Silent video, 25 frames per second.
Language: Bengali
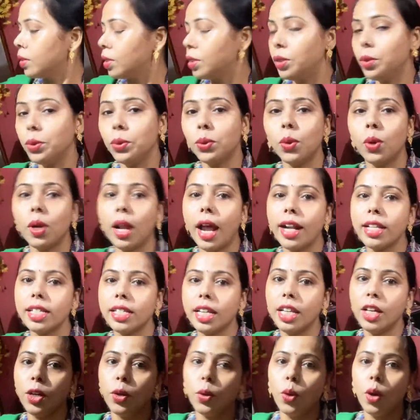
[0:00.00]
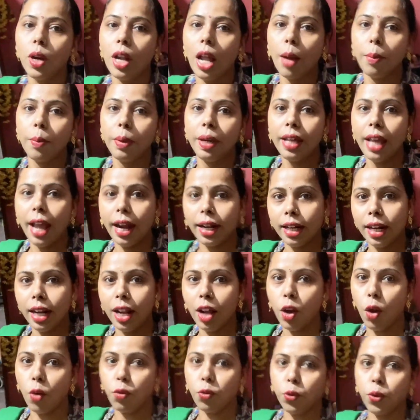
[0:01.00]
দুটো লাইট জ্বালিয়ে কোনো লাভ নেই একটা
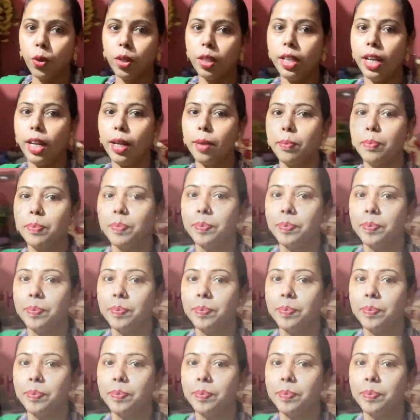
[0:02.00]
লাইট অফ করে দিলাম